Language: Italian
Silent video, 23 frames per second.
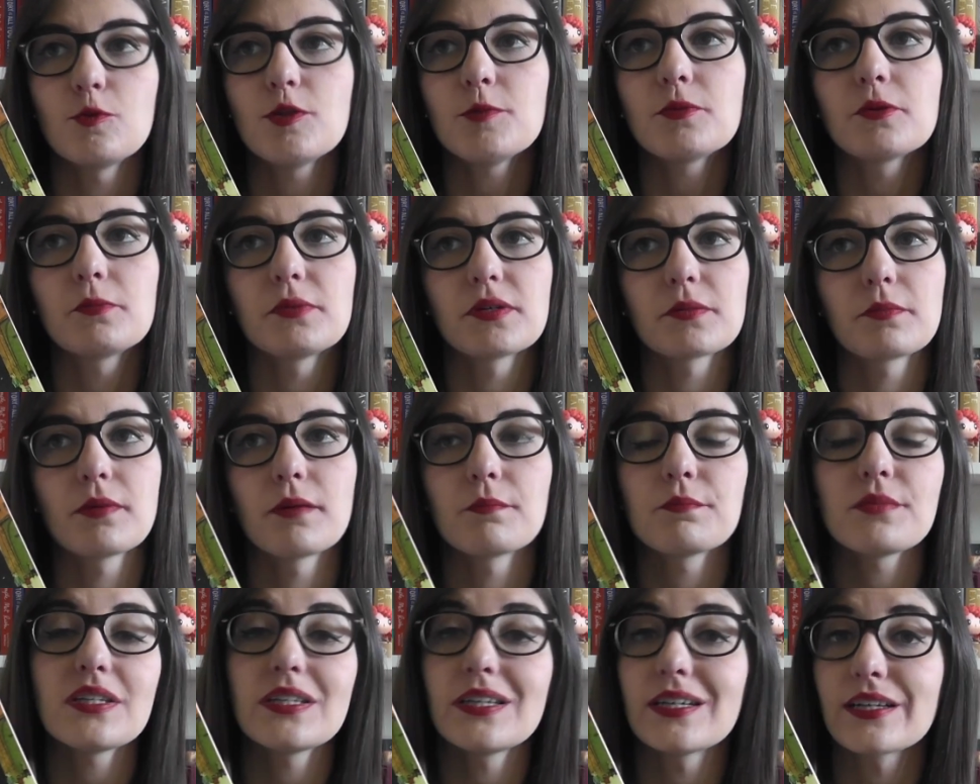un libro per
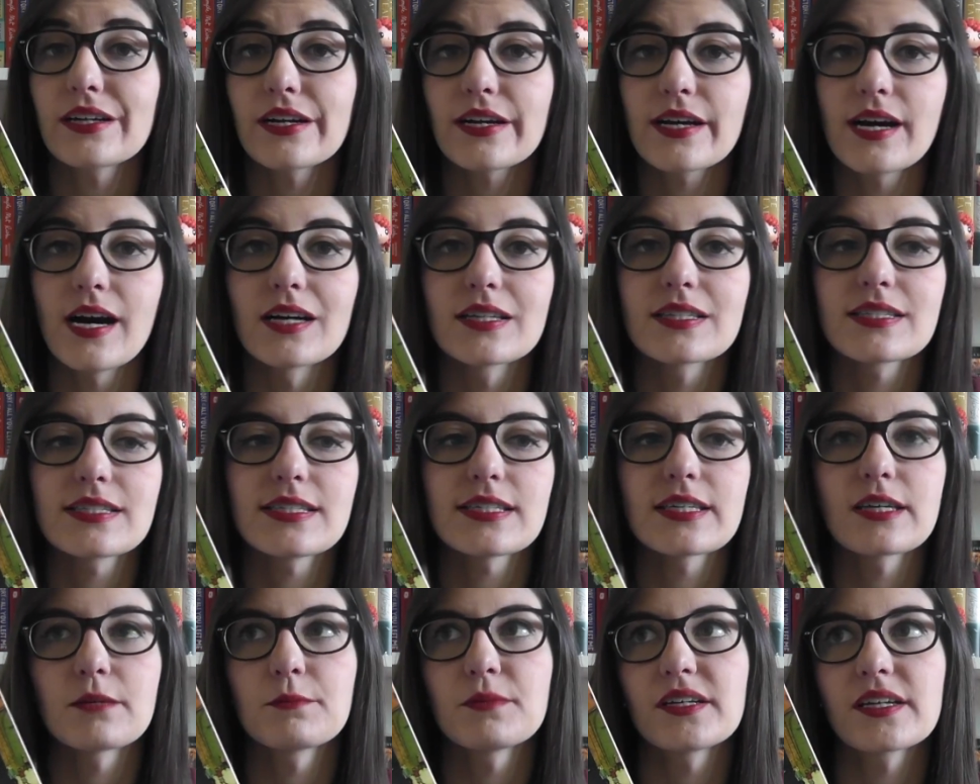bambini e
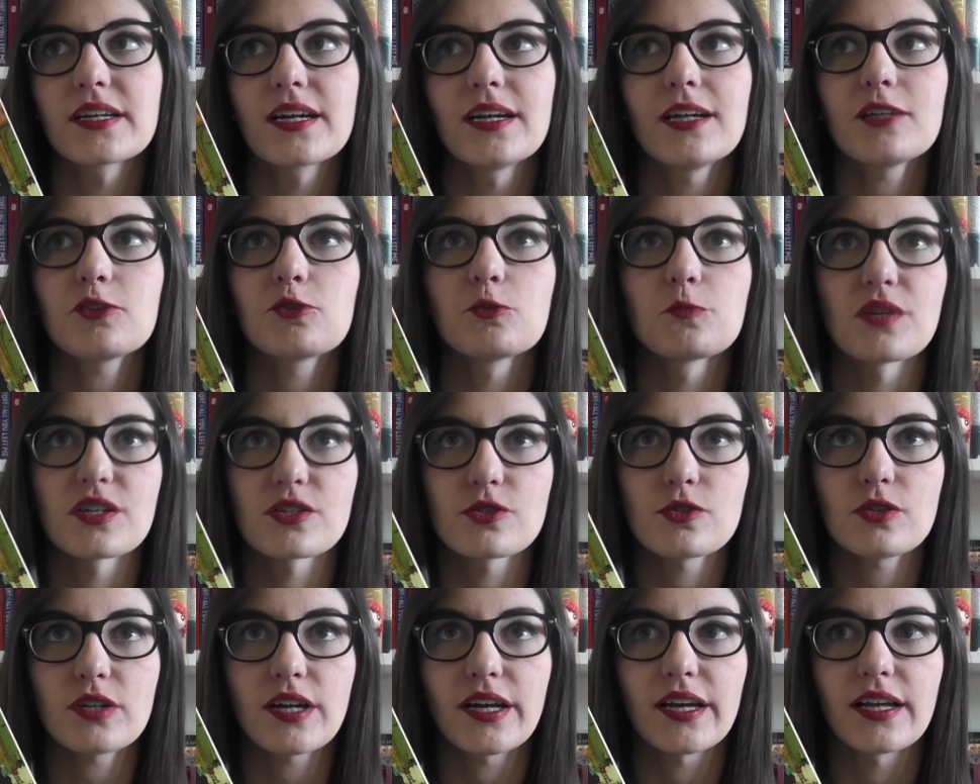ragazzi che mi ha regalato mia
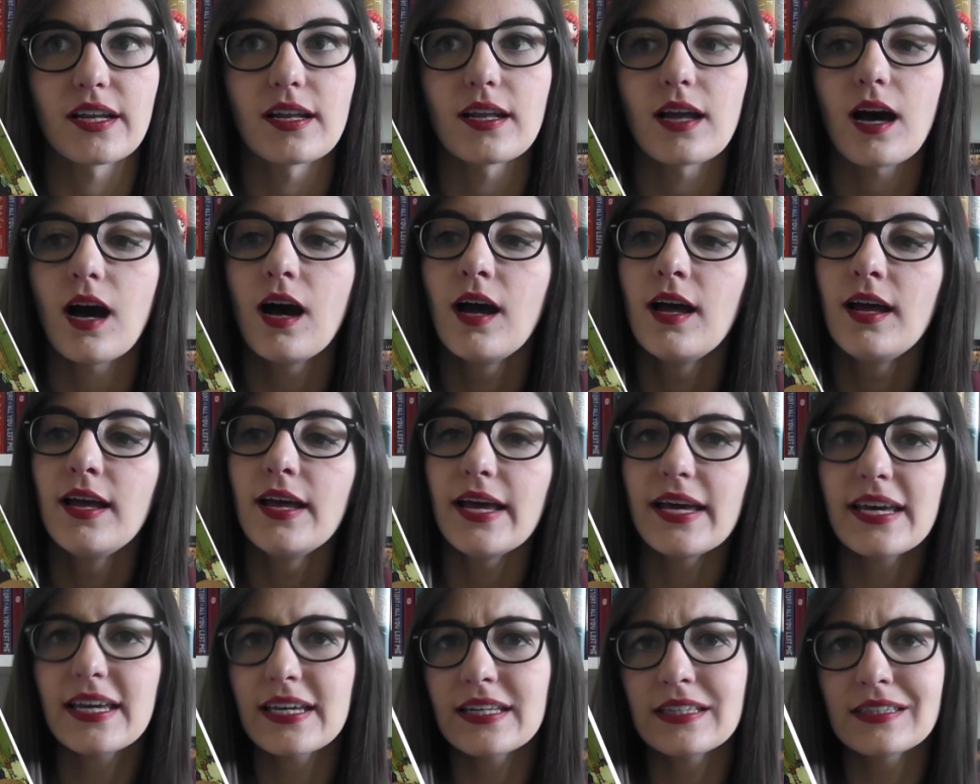sorella
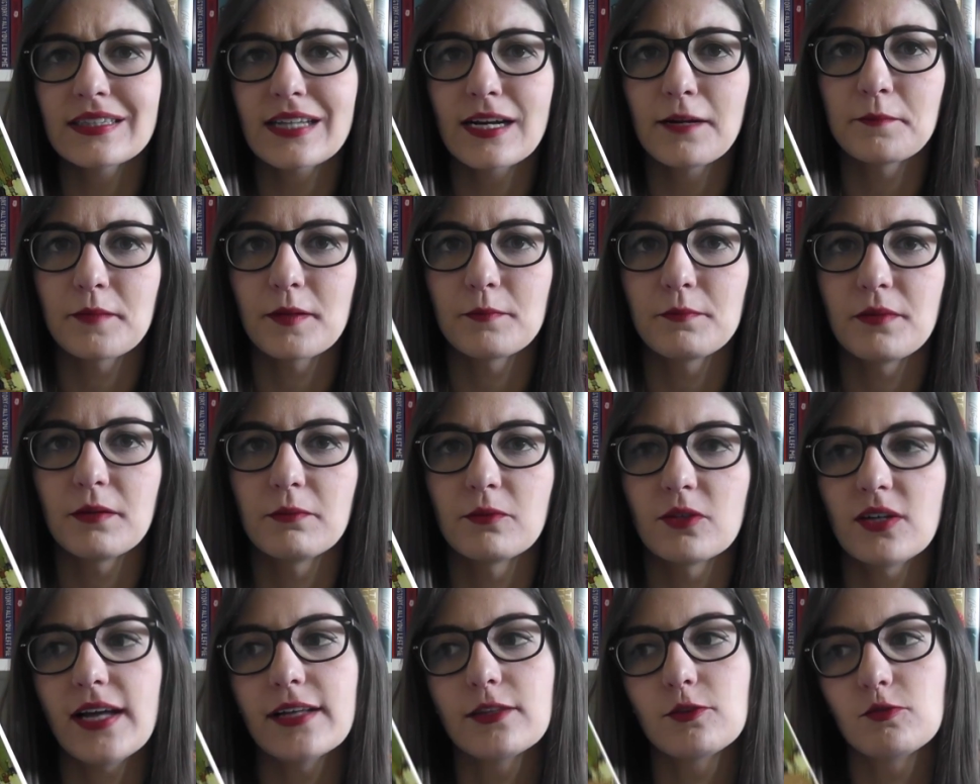e che entrambi
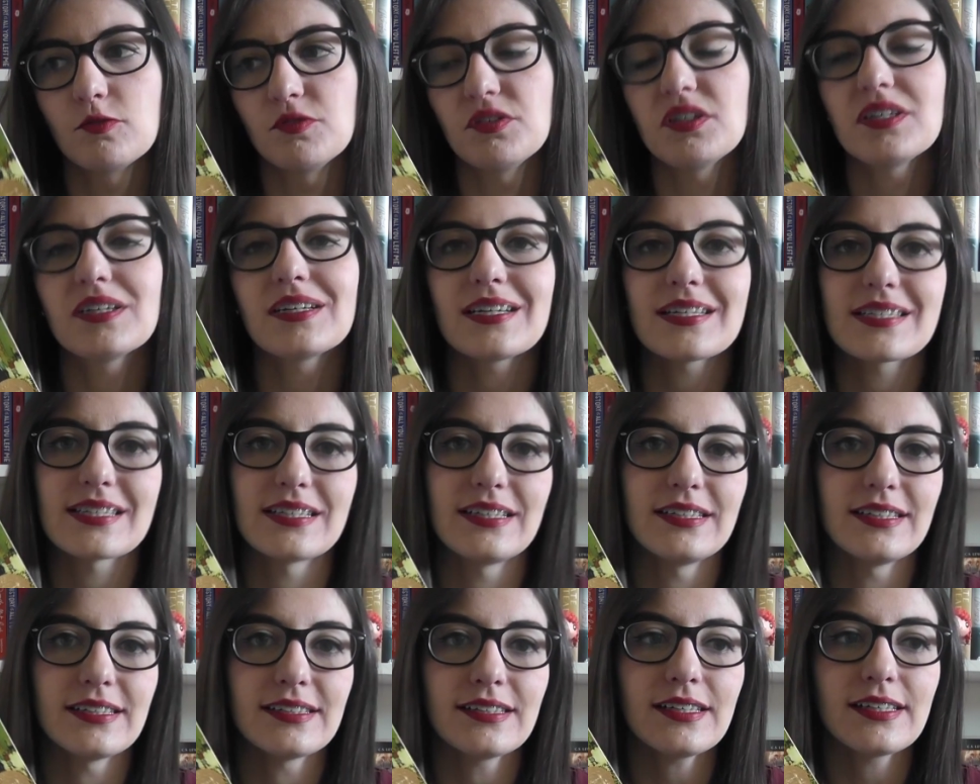abbiamo letto in
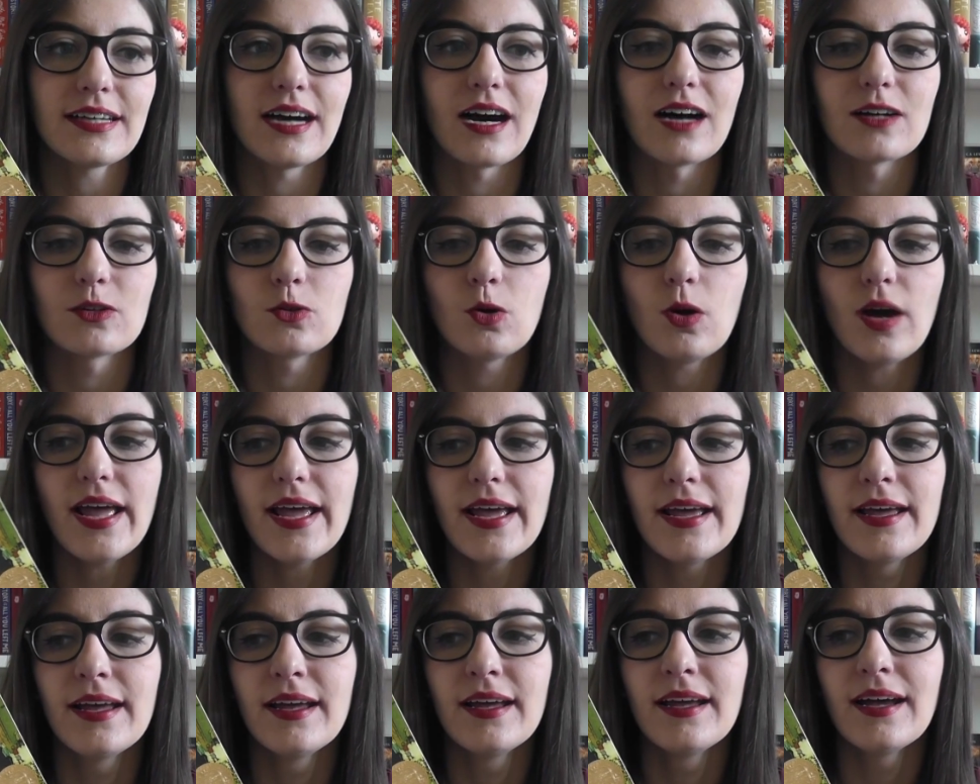inglese e l'italiano
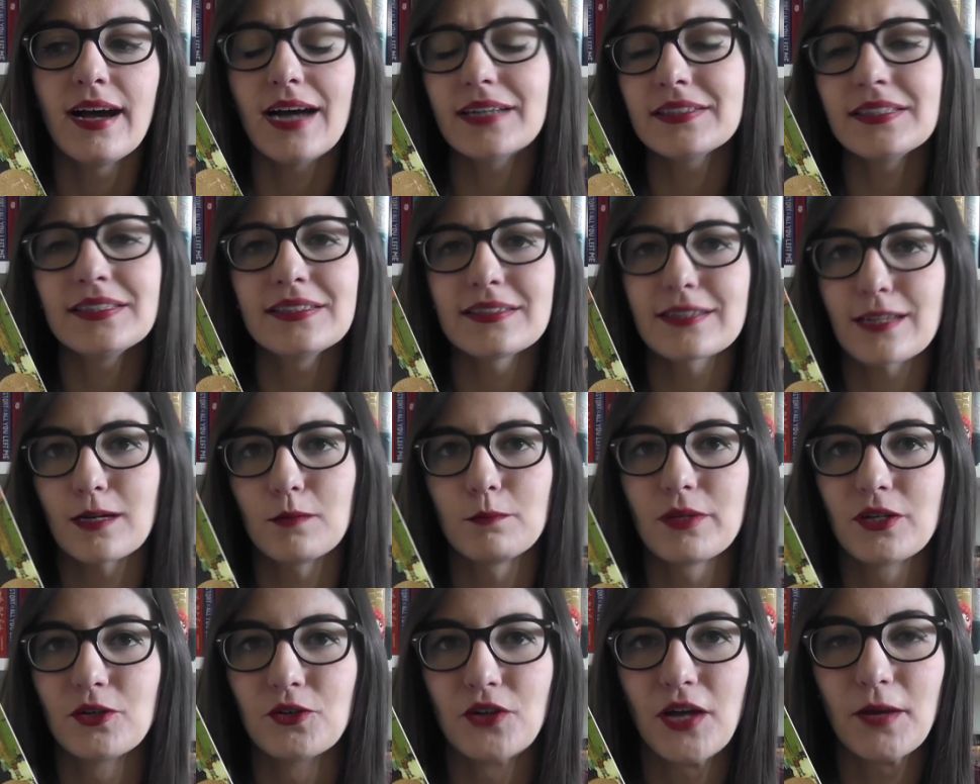e ad
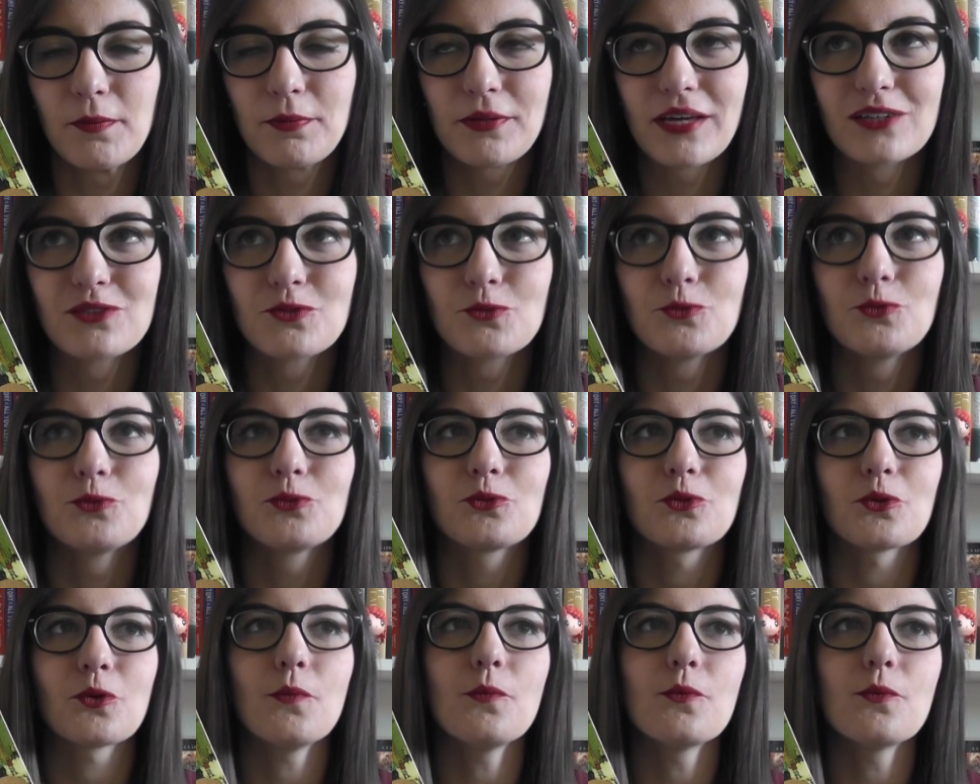entrambe non è piaciuto,